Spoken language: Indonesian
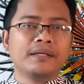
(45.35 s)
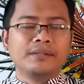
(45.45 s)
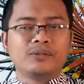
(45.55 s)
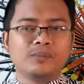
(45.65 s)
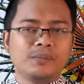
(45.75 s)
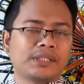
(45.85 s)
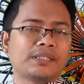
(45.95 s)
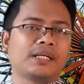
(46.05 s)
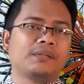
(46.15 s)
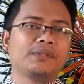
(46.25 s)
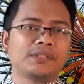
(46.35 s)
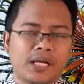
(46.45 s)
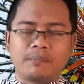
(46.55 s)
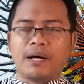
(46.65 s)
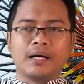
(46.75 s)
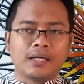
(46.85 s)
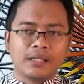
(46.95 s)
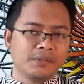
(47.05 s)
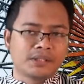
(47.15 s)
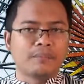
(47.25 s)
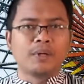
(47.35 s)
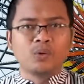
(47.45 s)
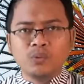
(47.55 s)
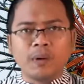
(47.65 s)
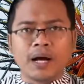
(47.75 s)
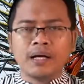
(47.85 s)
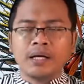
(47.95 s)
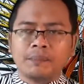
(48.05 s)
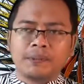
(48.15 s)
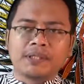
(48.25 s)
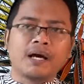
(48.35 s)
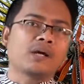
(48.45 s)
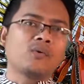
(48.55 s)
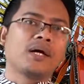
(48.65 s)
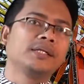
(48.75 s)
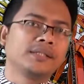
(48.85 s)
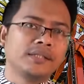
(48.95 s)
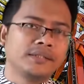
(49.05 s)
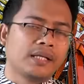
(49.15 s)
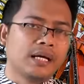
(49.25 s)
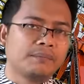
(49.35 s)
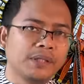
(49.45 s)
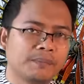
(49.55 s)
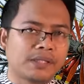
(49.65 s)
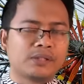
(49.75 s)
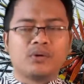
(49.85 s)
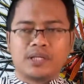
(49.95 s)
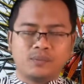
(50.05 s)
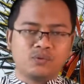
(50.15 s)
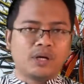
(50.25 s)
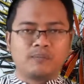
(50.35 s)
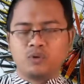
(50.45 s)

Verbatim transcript: itu bisa sangat besar bahkan bisa mengubah peta koalisi jelang Pilpres 2024